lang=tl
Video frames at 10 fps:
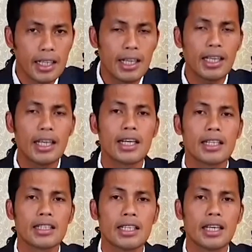dili
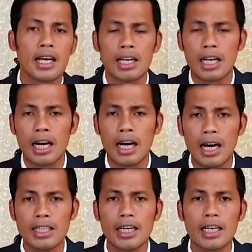garantiya nga
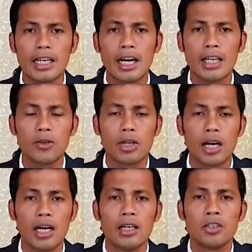hayag kaayo
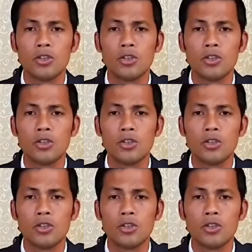ka